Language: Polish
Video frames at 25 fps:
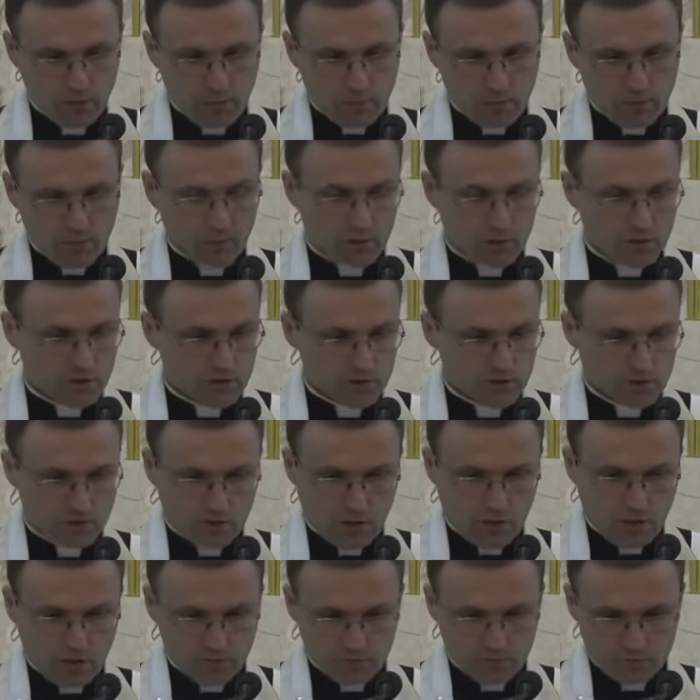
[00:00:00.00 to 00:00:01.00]
oraz
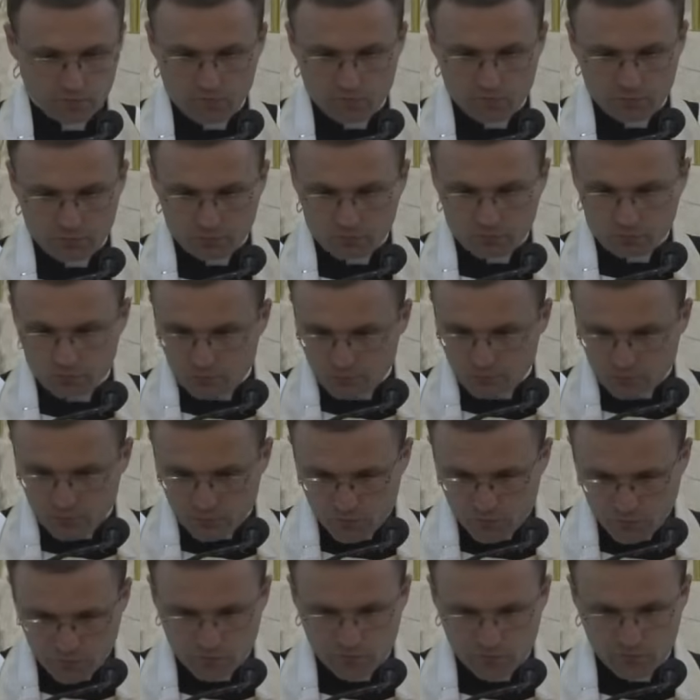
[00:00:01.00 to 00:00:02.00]

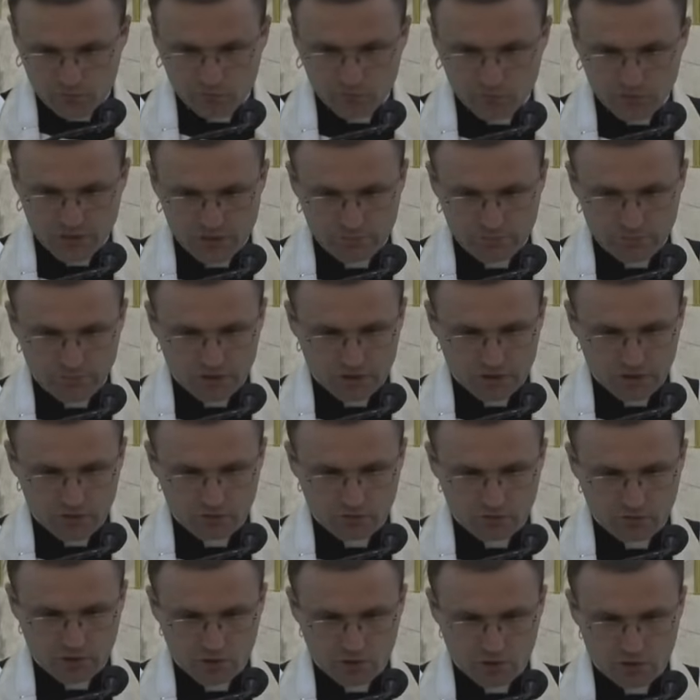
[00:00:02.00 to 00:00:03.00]
e,
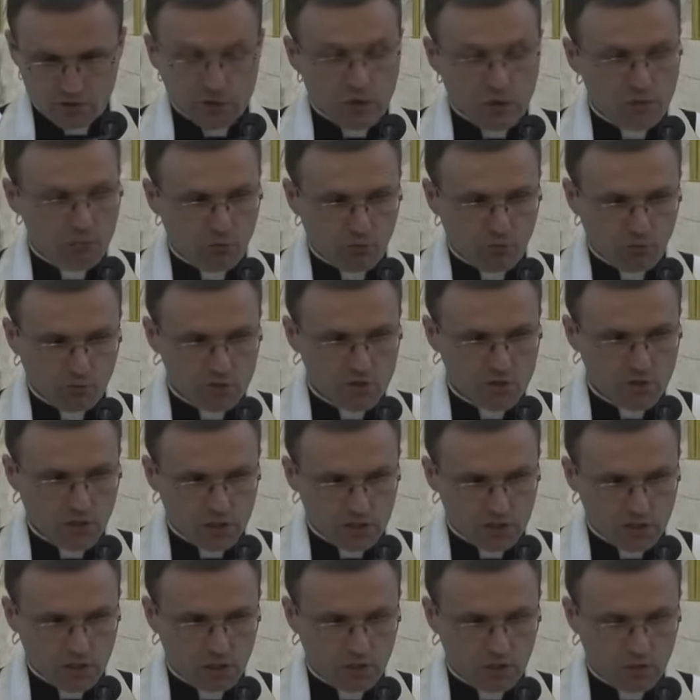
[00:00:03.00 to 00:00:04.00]
perspektywa
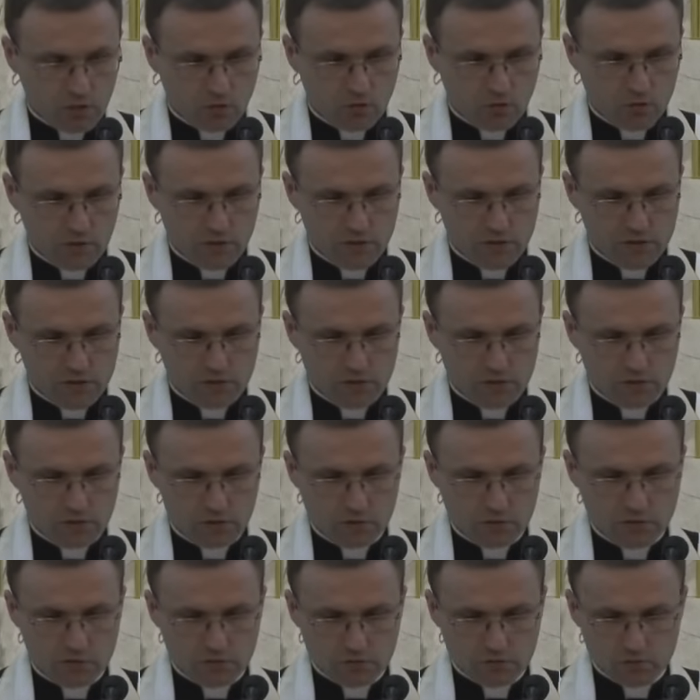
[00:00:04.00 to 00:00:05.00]
niepowodzenia oraz e,
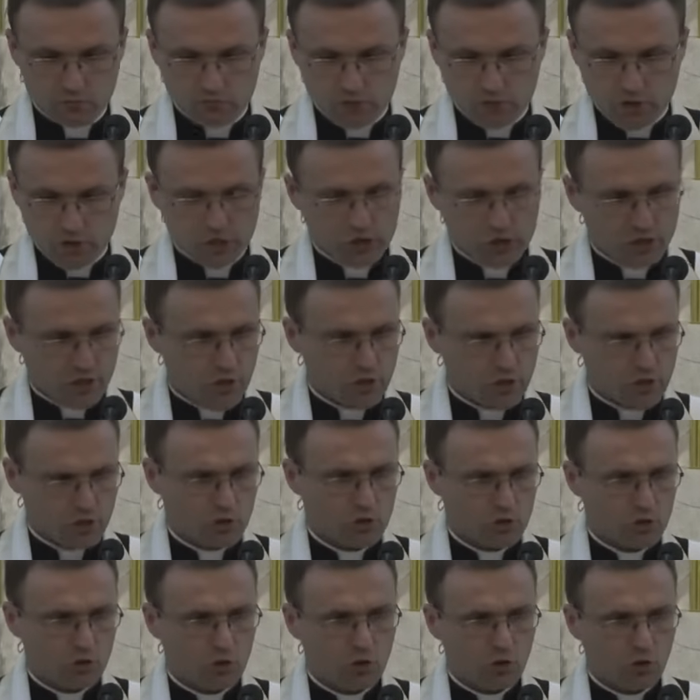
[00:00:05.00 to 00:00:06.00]
nieszczęścia
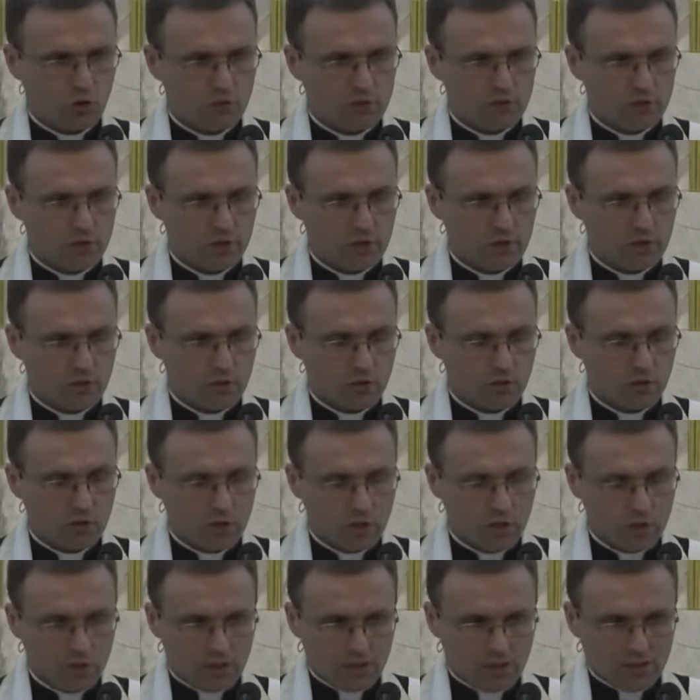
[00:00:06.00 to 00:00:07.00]
czegokolwiek innego,
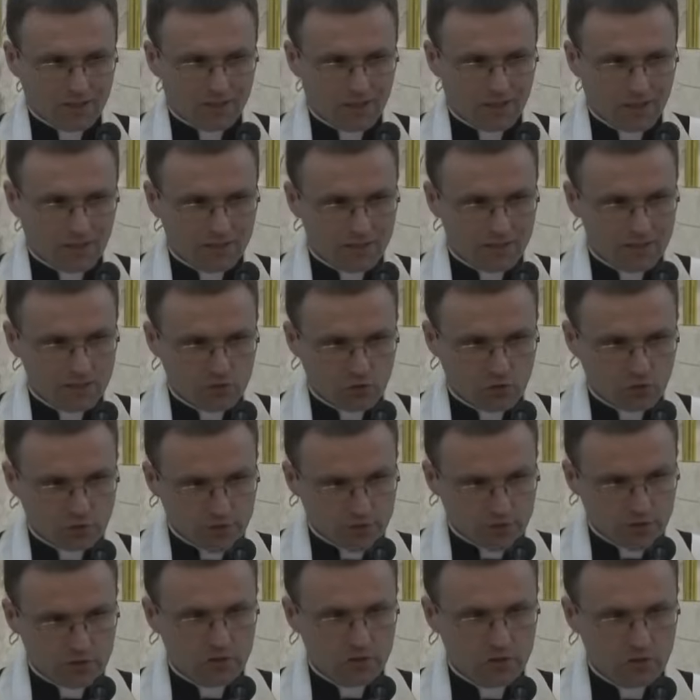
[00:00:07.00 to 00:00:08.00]
dla nas to
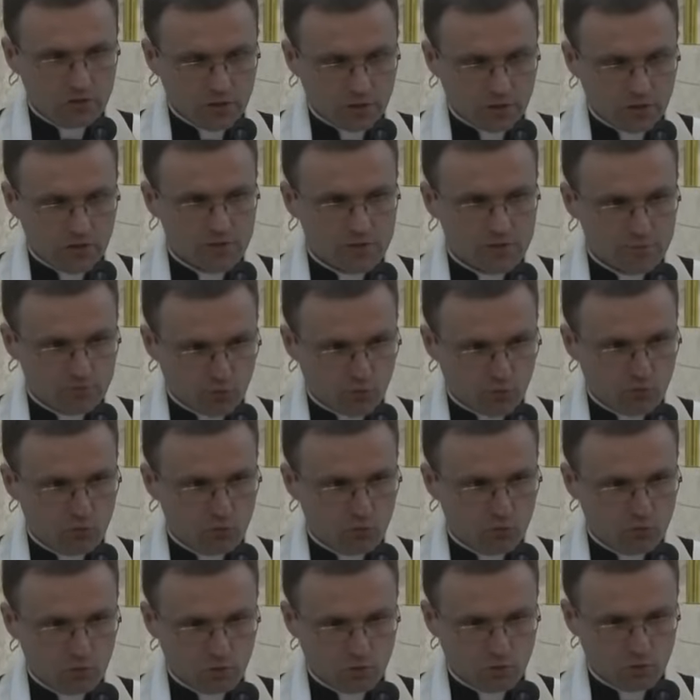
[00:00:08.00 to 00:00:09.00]
nigdy nie jest powód
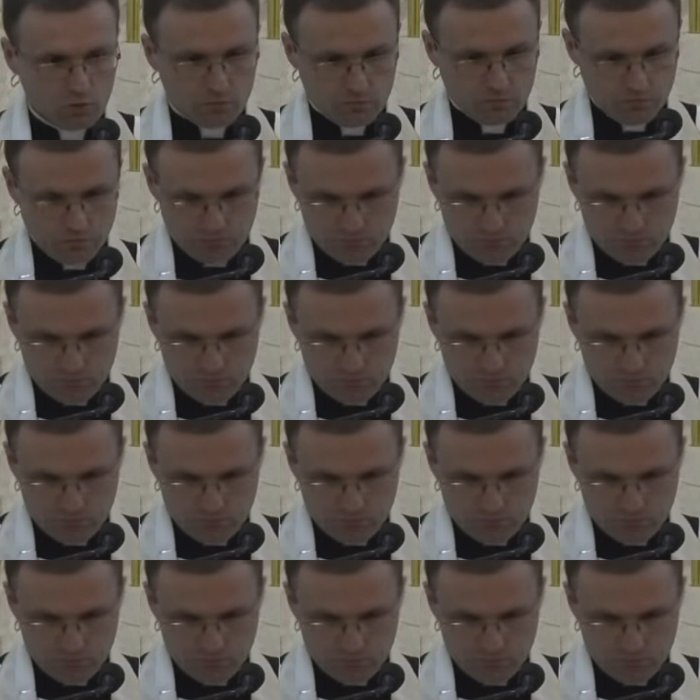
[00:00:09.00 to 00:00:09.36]
do